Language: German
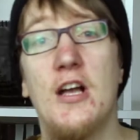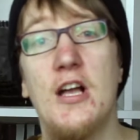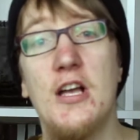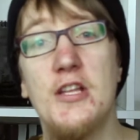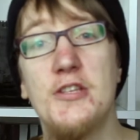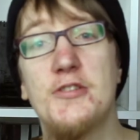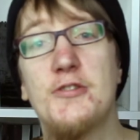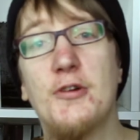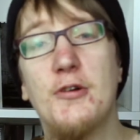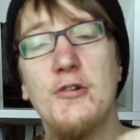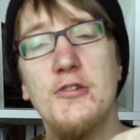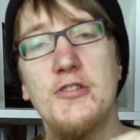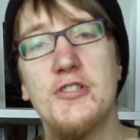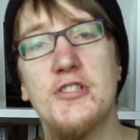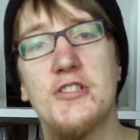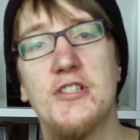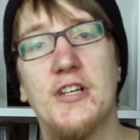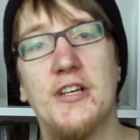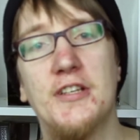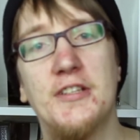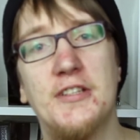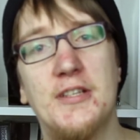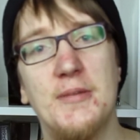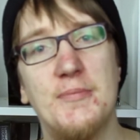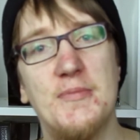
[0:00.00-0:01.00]
In
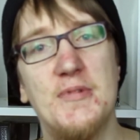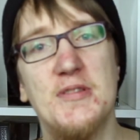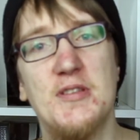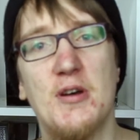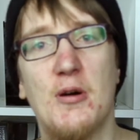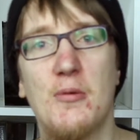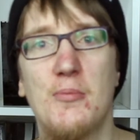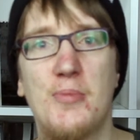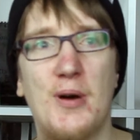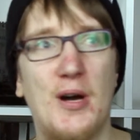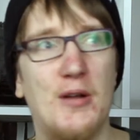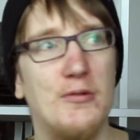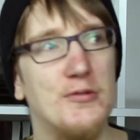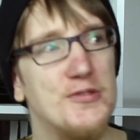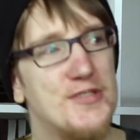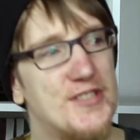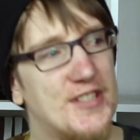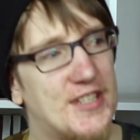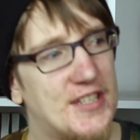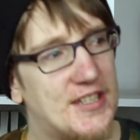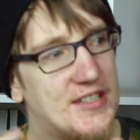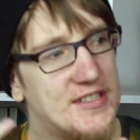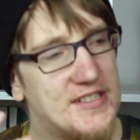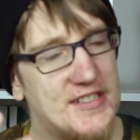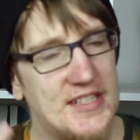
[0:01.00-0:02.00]
Deutschland gibt es auch ein paar
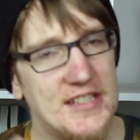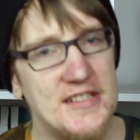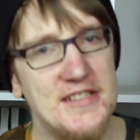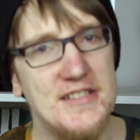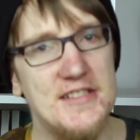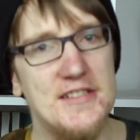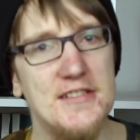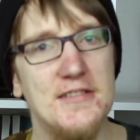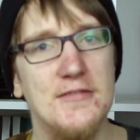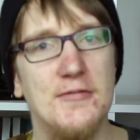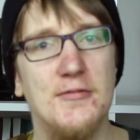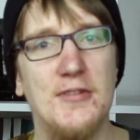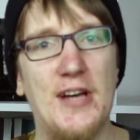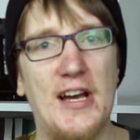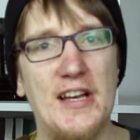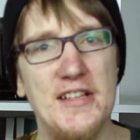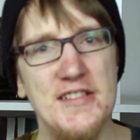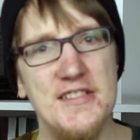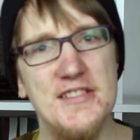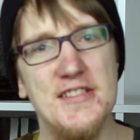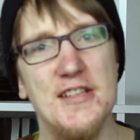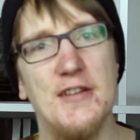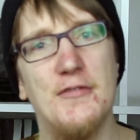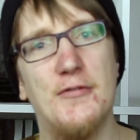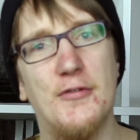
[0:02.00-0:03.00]
lustige Gesetze und
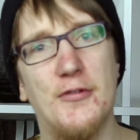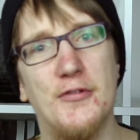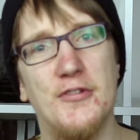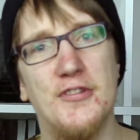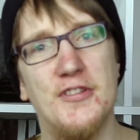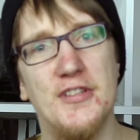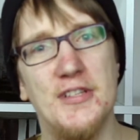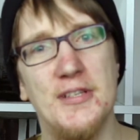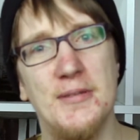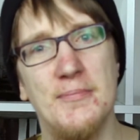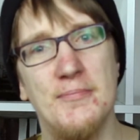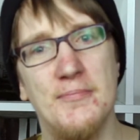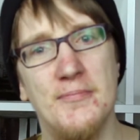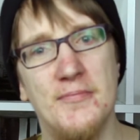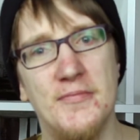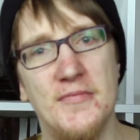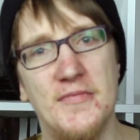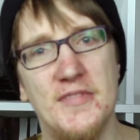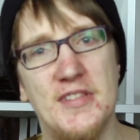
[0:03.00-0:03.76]
eins davon ist eben,